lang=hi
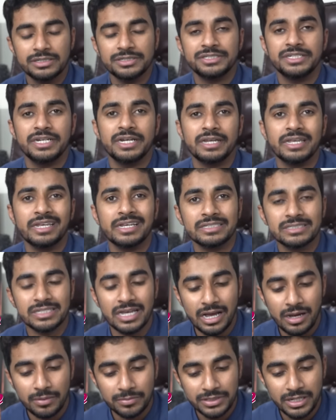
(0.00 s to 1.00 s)
शिरक की
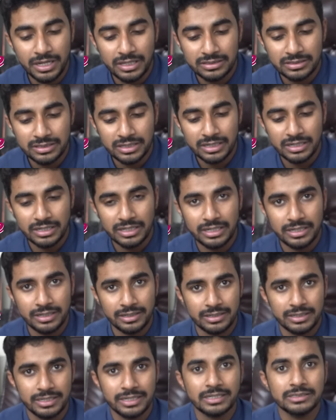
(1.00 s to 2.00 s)
इकसाम याद करनी है
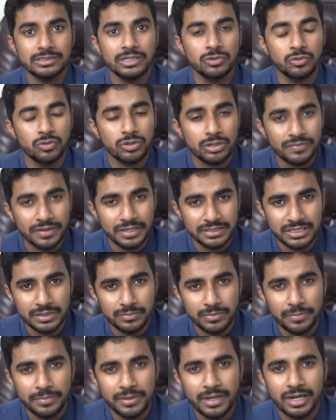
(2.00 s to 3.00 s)
ठीक है ये लॉन्ग क्वेश्चन
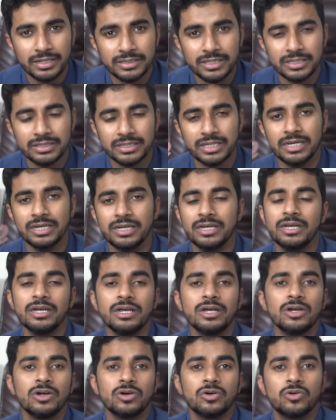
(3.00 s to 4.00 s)
में भी आ जाता है
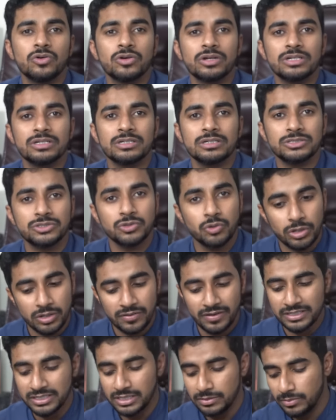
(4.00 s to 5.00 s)
और शॉर्ट
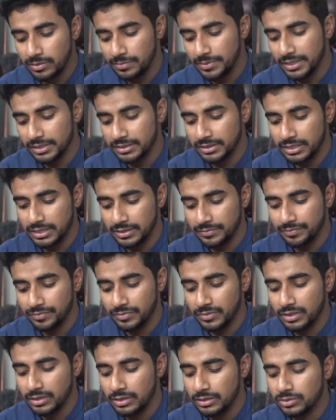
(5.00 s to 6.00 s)
क्वेश्चन में भी आते हैं
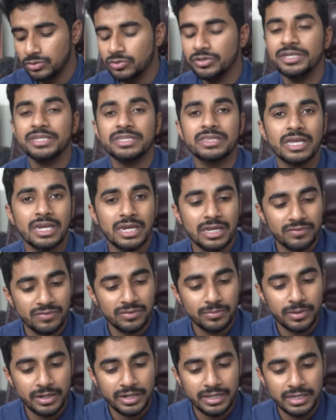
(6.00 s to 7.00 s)
तो ईद के लगवी
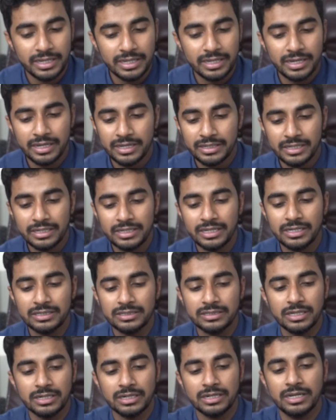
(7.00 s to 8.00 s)
माने क्या है ये याद
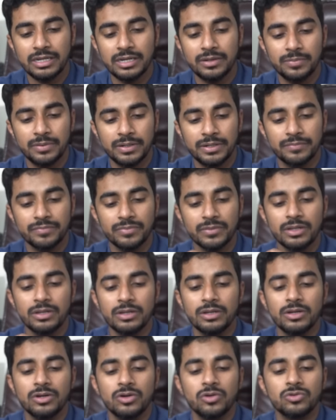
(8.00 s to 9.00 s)
करना है आपने
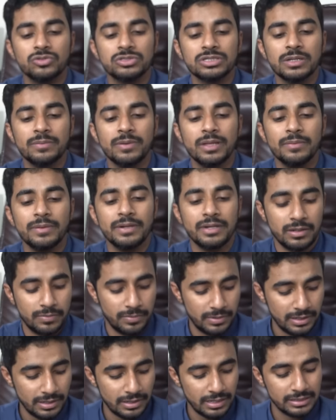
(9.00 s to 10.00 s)
और उसके बाद बेटा
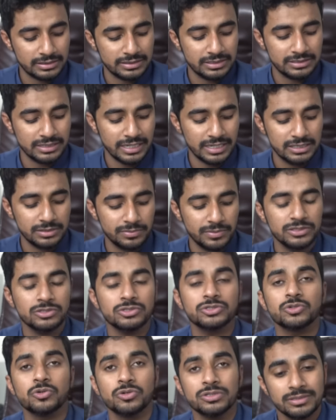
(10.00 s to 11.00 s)
आपने एक्सरसाइज में जो
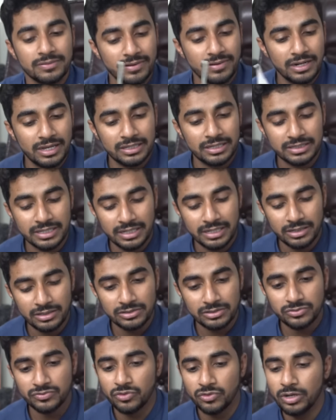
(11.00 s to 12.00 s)
शोर सवाल आते हैं ना
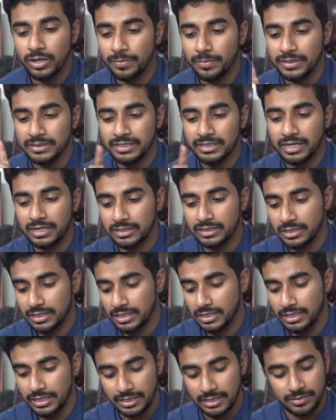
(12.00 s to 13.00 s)
वो आपने तैयार कर
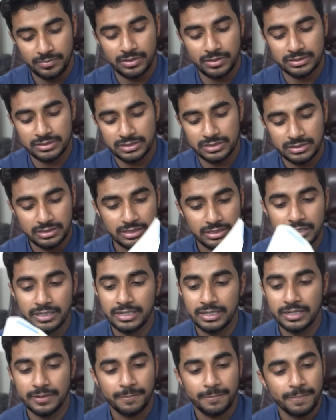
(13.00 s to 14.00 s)
लेने हैं बस
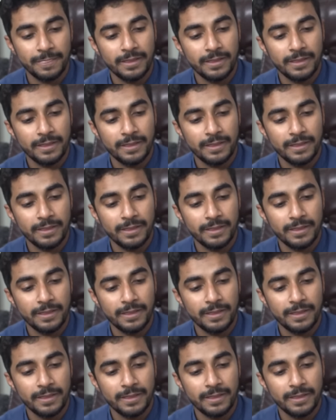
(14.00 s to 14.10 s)
ठीक है